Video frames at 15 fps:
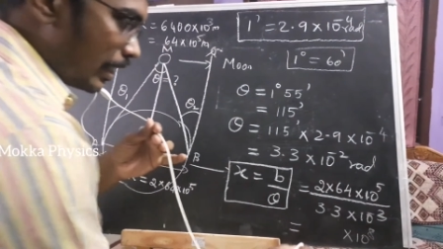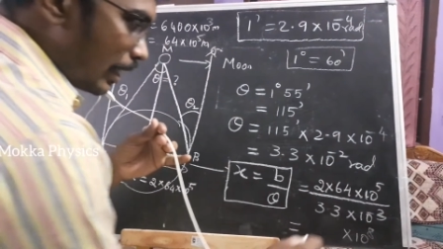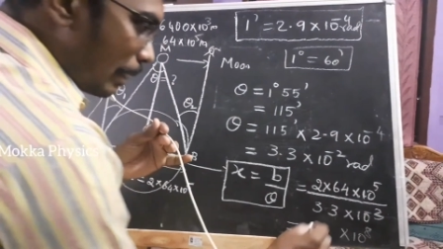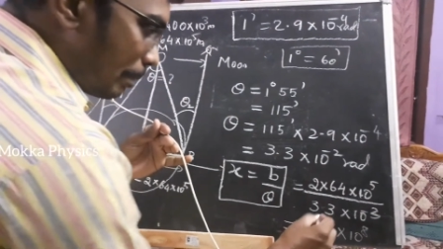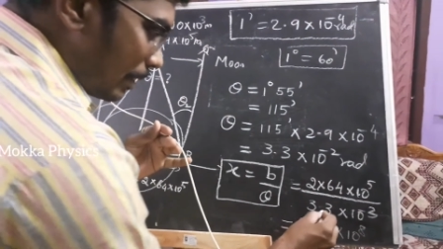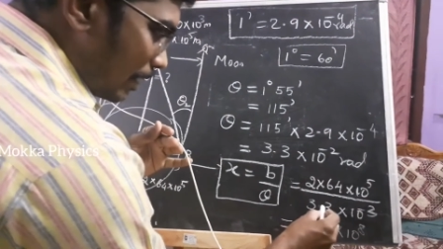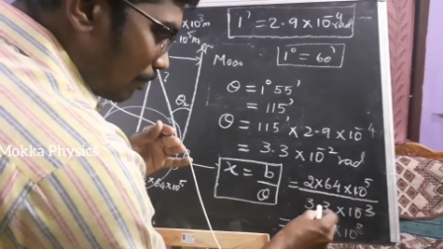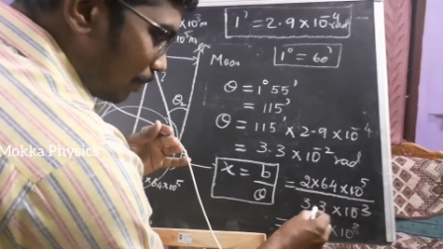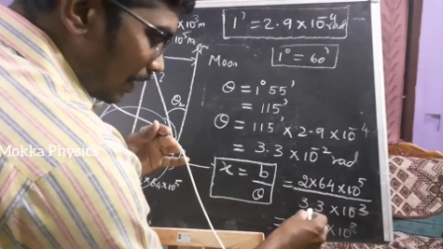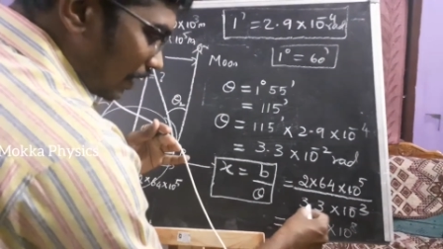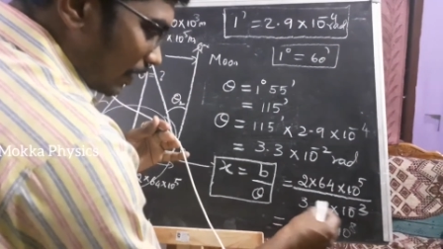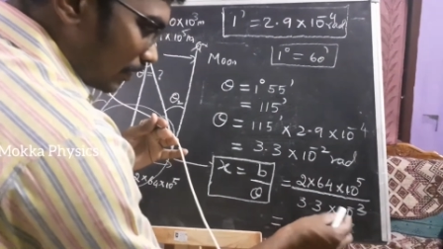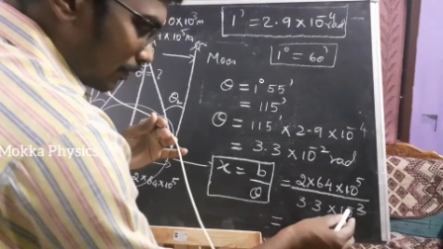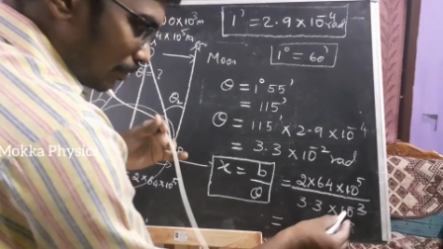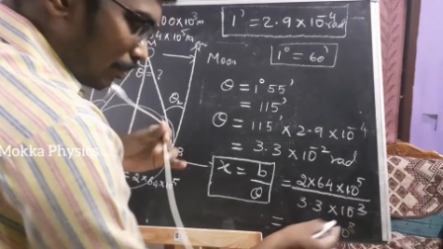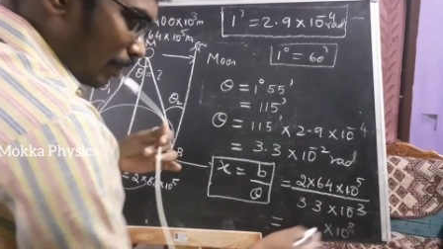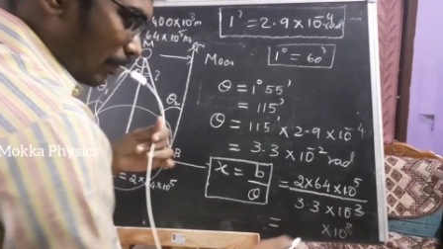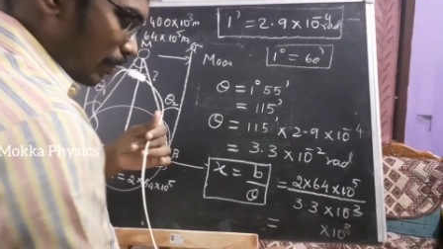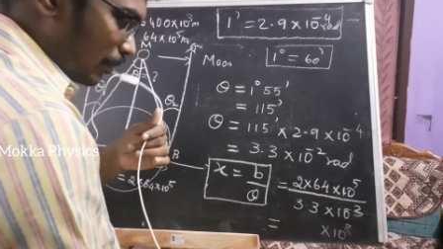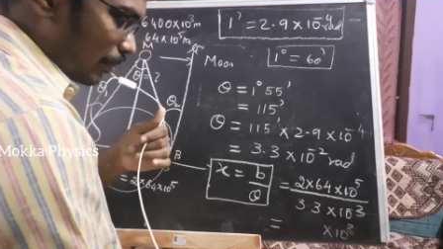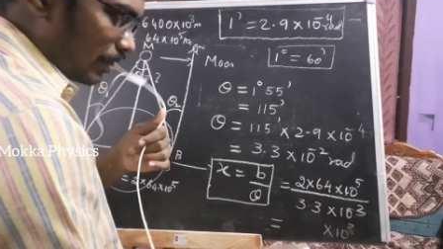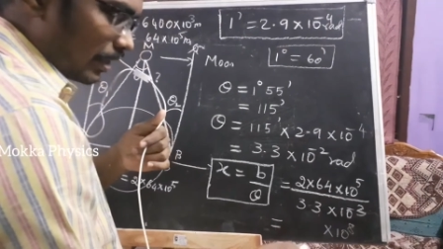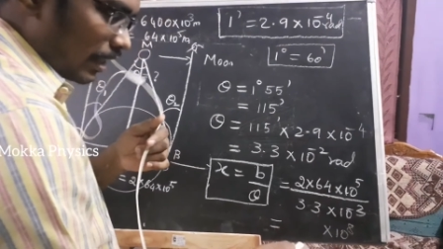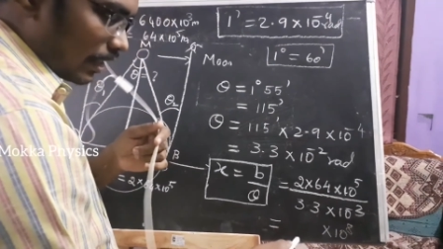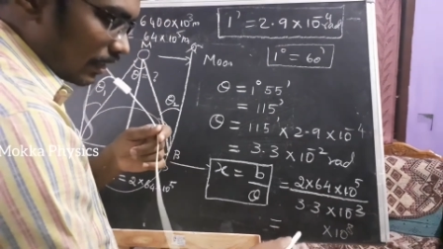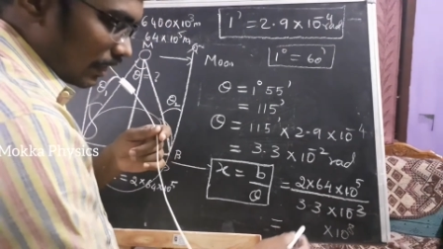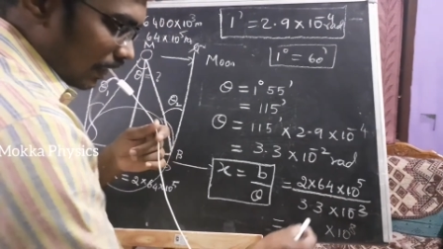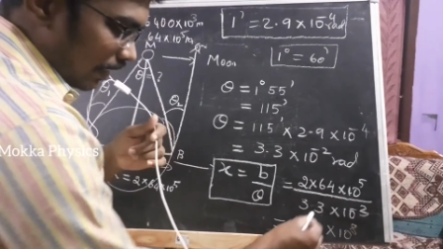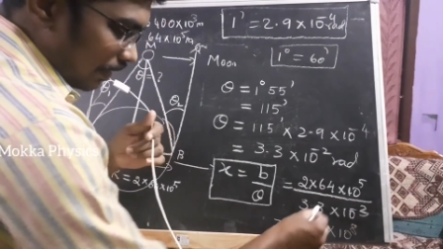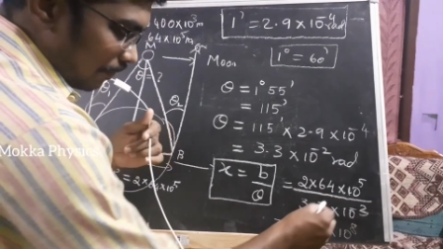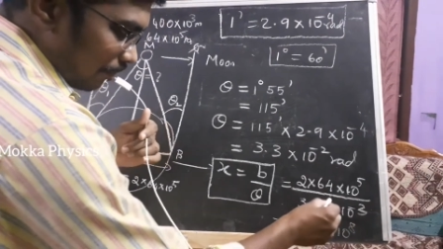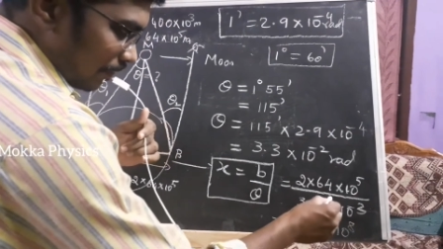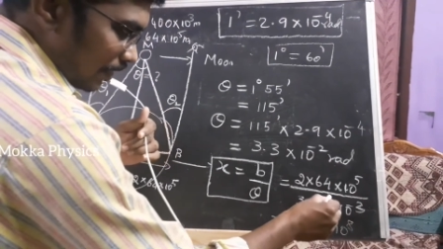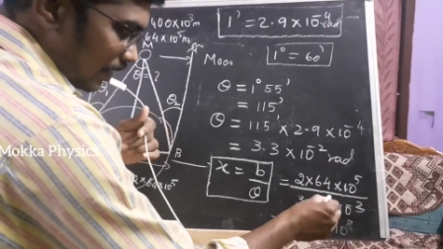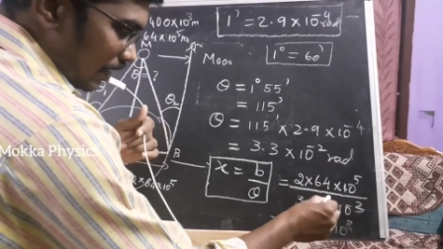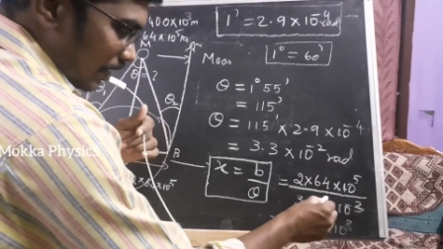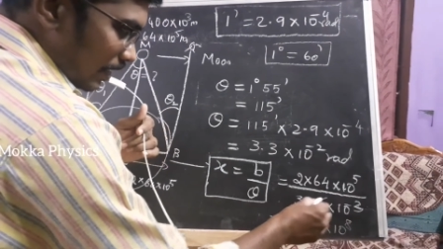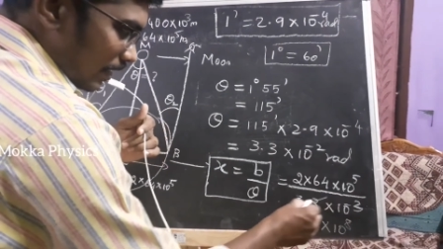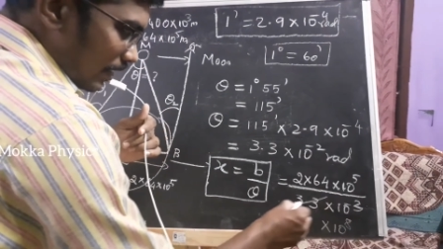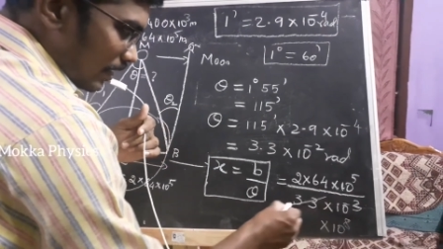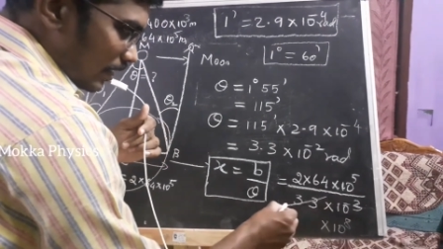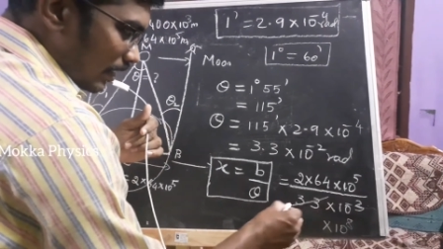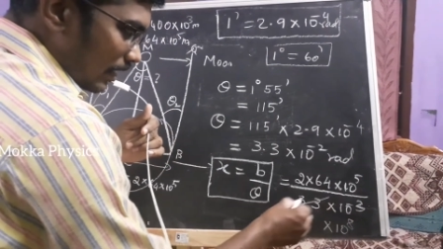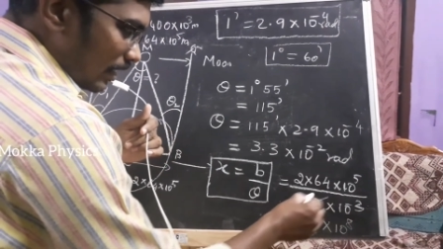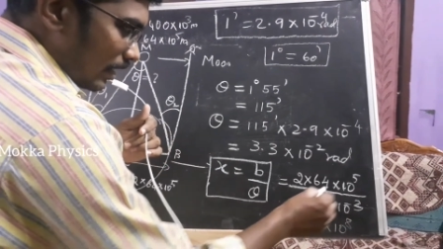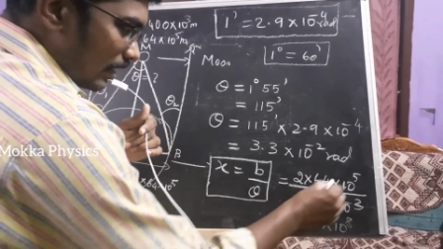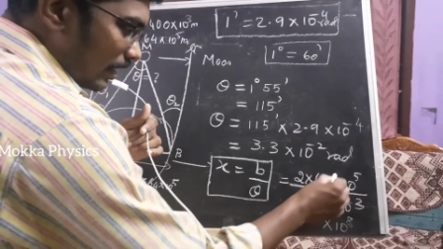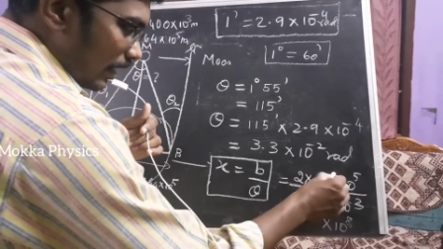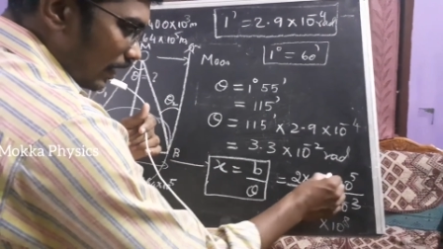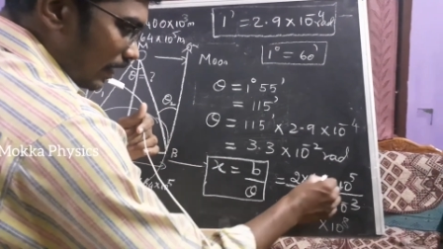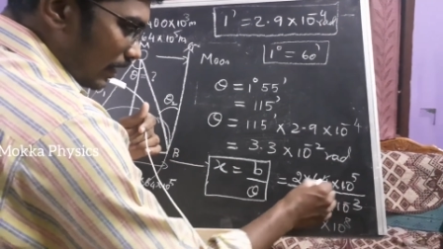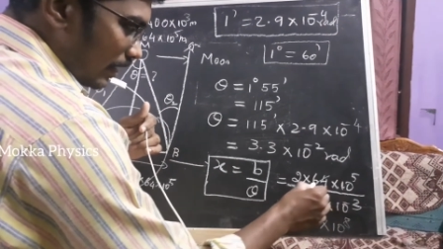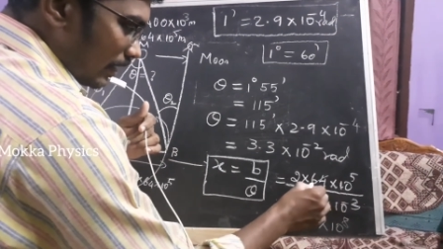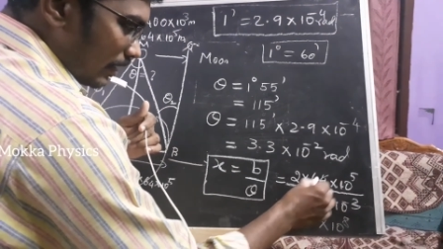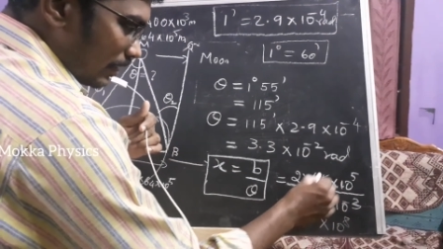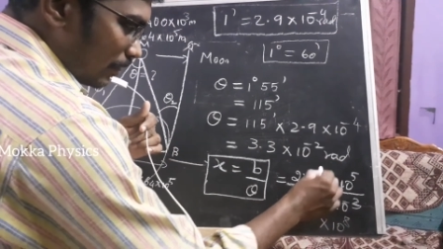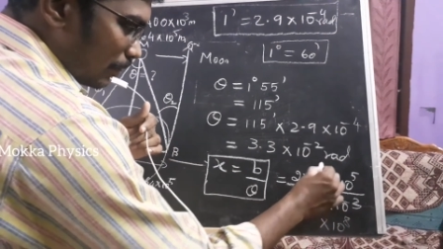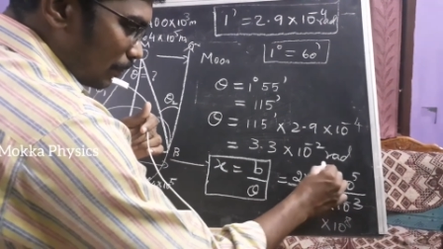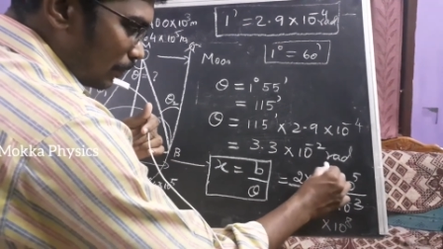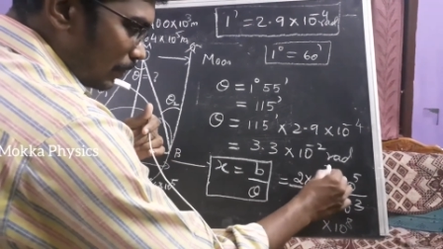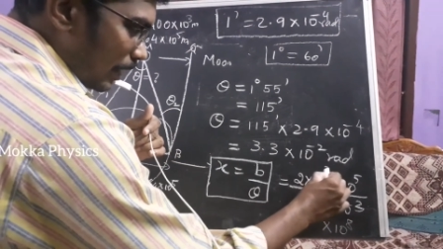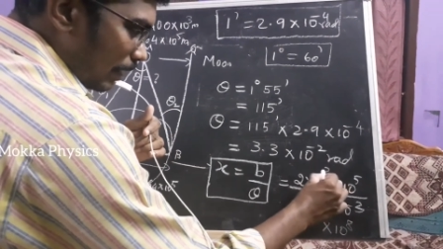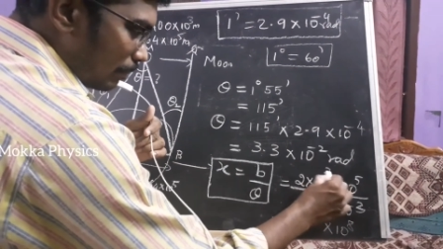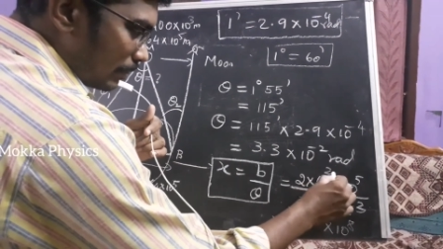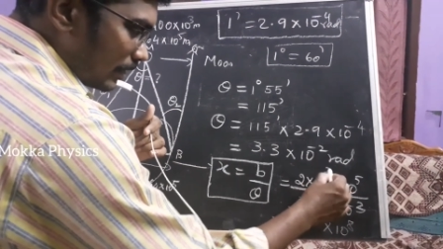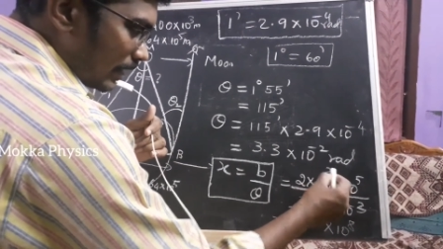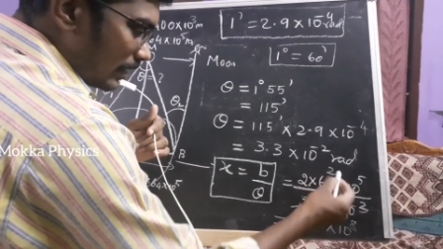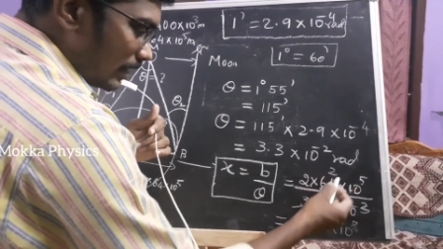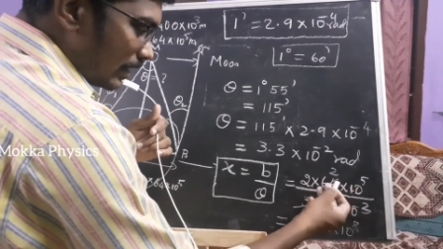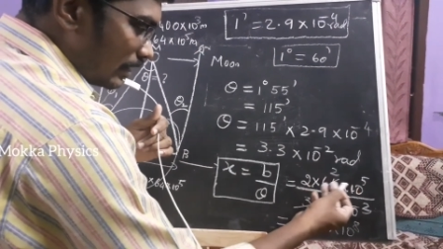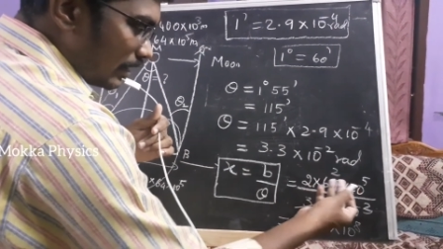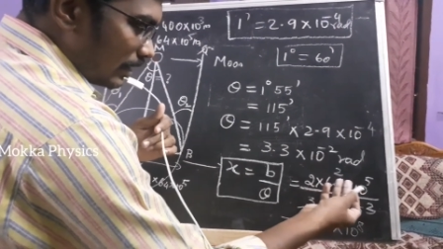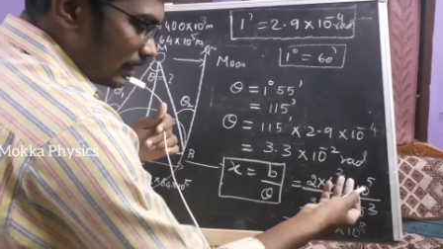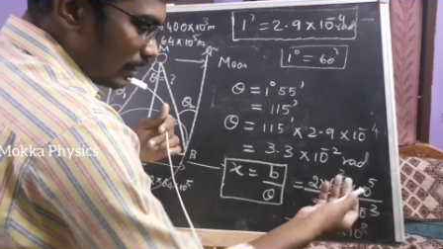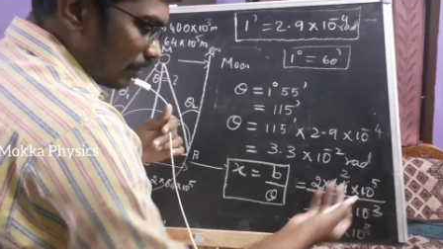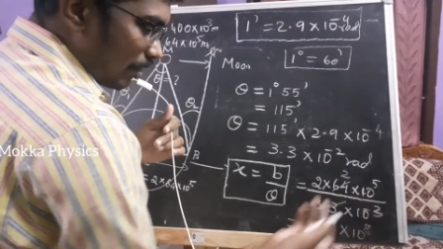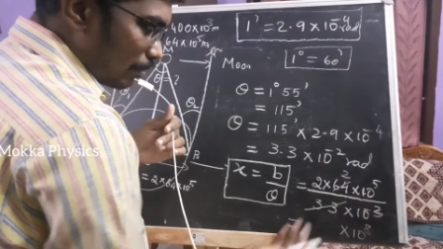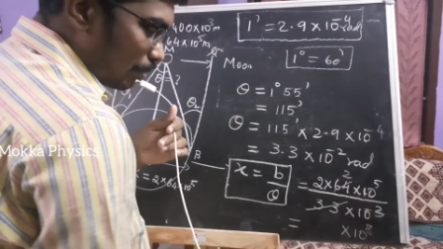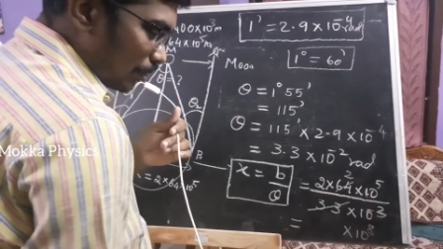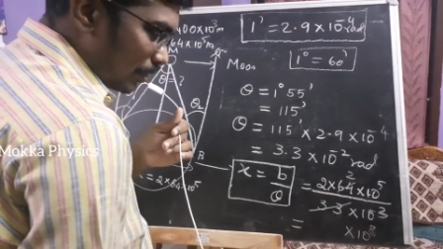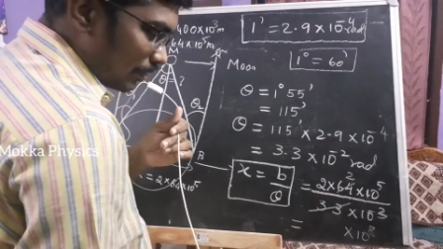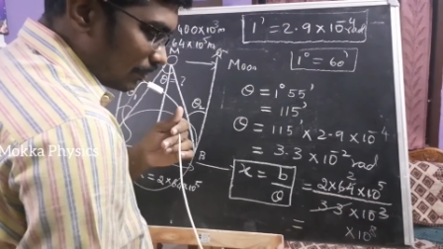இப்போ இதில் பாருங்கள் சும்மா ஒரு குருட்டு கணக்கு தான் இது தேர்ட்டி த்ரீ டூ டைம் சிக்ஸ்டி சிக்ஸ்னு வரப்போகுது